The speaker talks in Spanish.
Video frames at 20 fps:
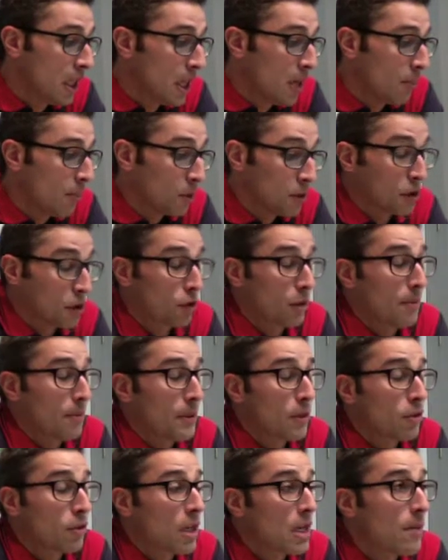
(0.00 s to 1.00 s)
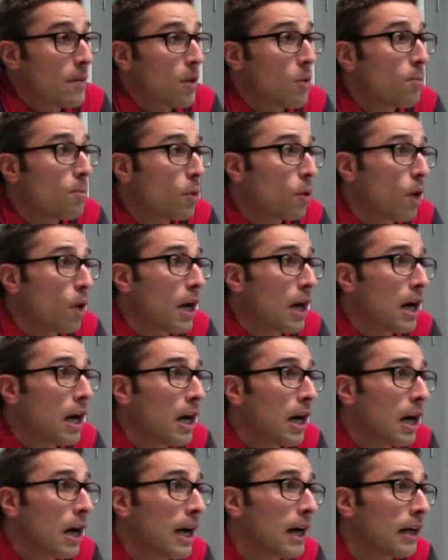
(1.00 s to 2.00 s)
pues eso también nos ha llevado un poco
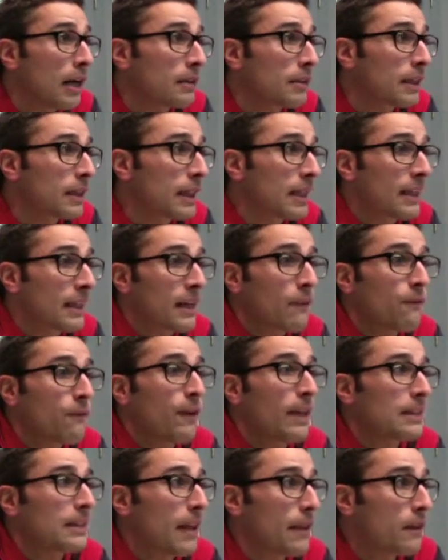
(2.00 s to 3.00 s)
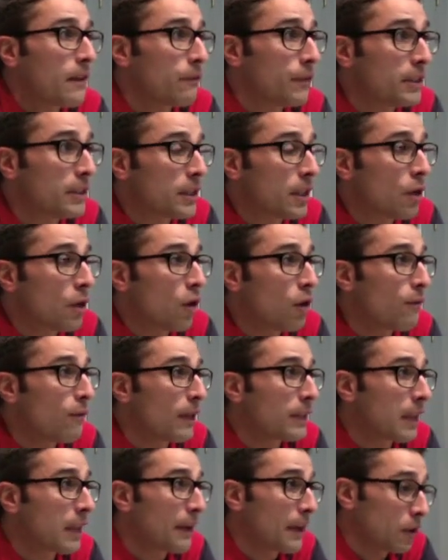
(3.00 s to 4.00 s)
a, tener falta de físico y
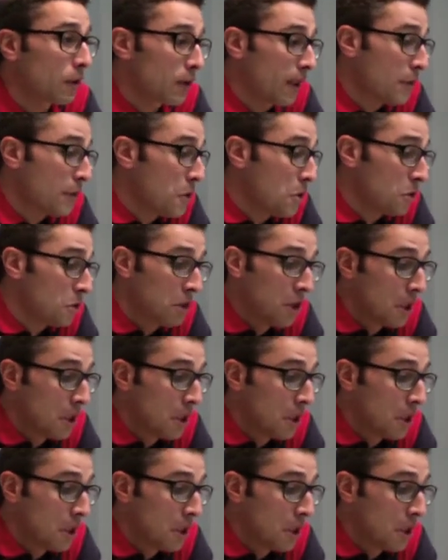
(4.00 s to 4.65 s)
falta de rotación,